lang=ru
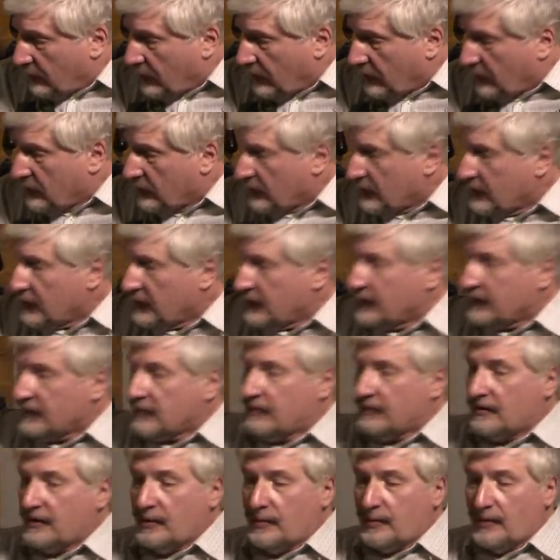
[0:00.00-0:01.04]
похожий на
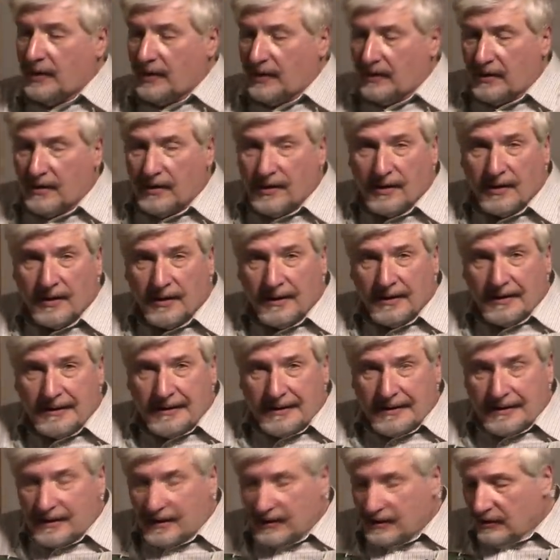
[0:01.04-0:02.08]
современные.
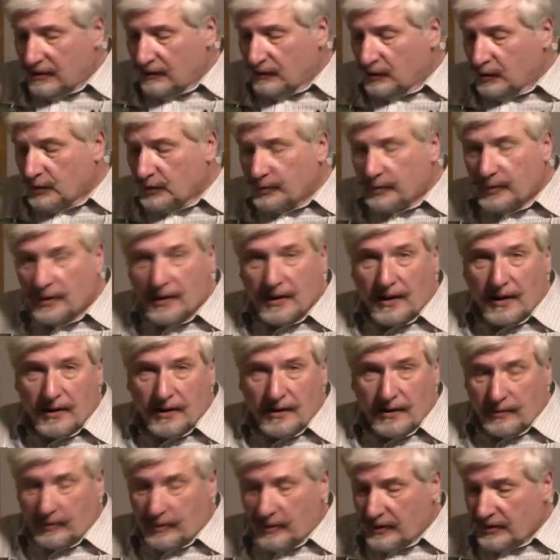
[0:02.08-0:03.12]
Это
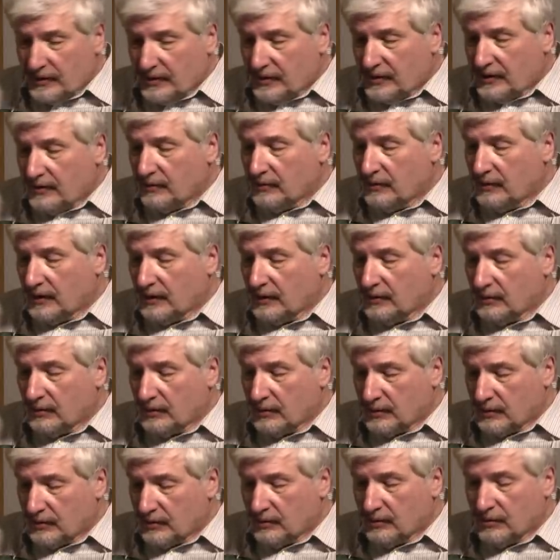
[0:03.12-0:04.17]
двухспиральные бачки, у
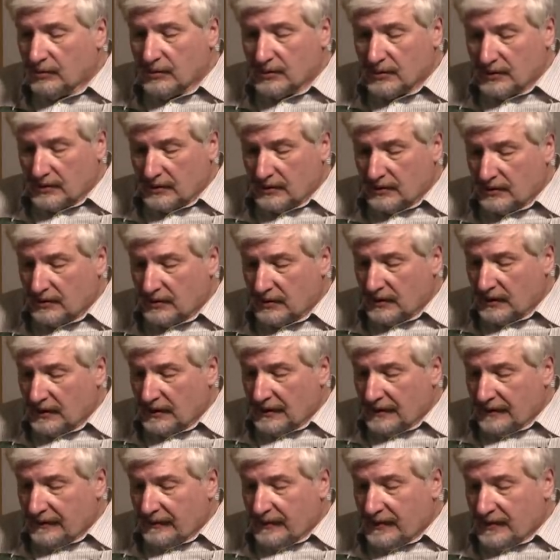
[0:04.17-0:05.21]
которых тоже
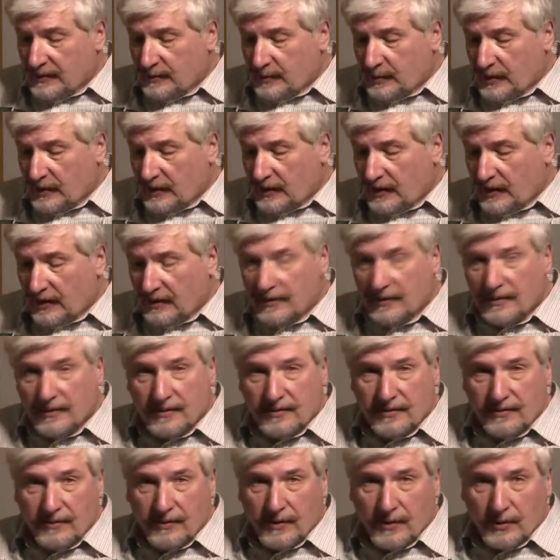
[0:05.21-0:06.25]
спираль
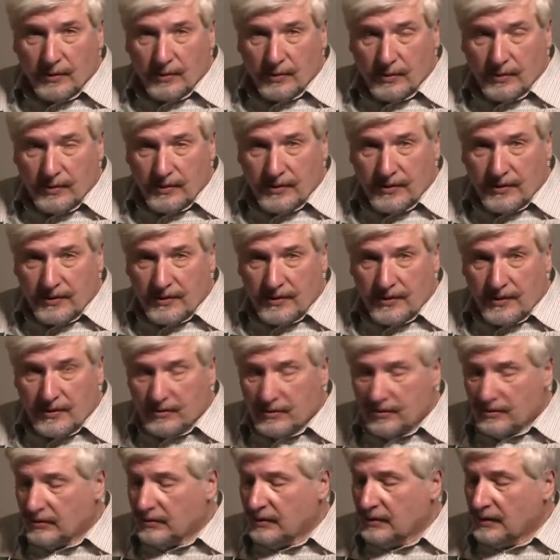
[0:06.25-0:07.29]
сверху и
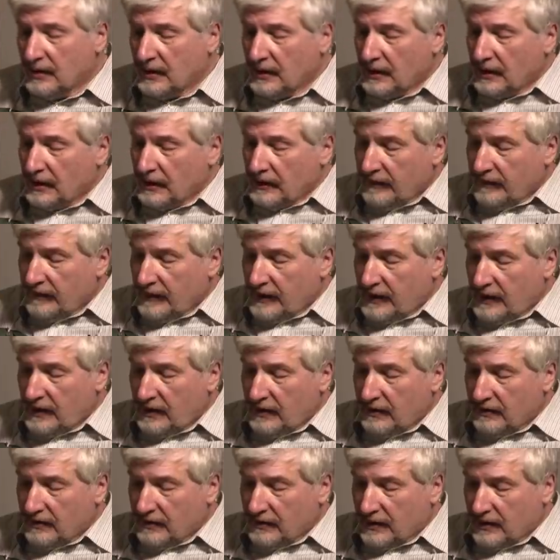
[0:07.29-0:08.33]
снизу.
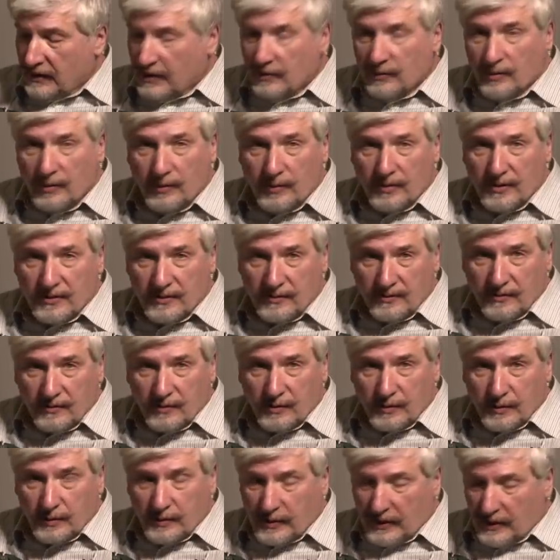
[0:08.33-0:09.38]
И таким образом
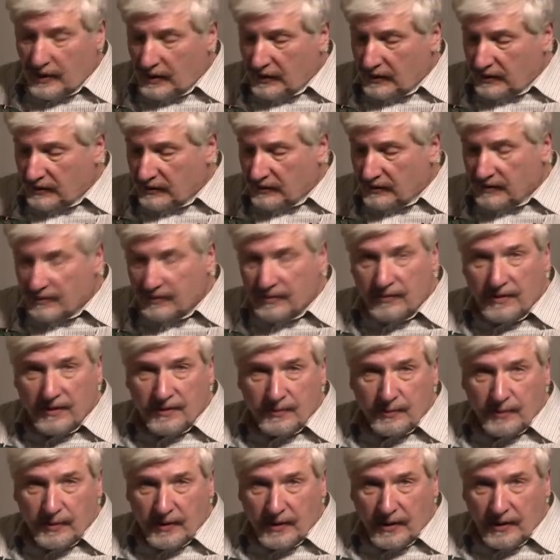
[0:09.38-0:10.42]
двухспиральный, две
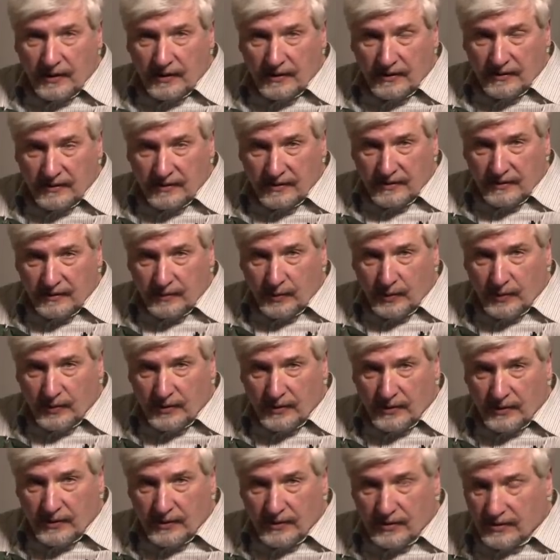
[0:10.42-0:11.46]
спирали,
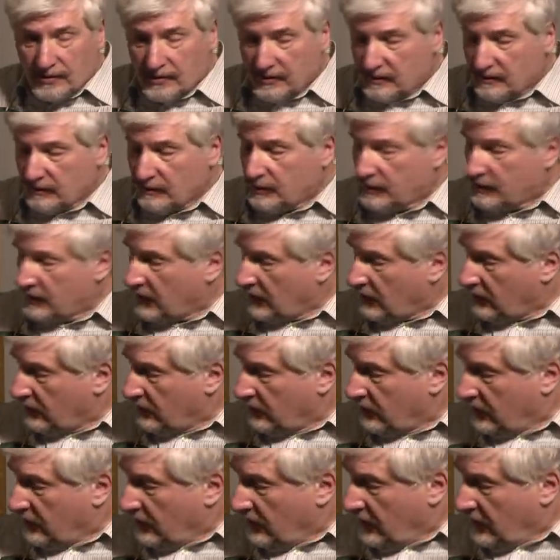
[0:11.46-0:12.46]
пленка держится с двух сторон.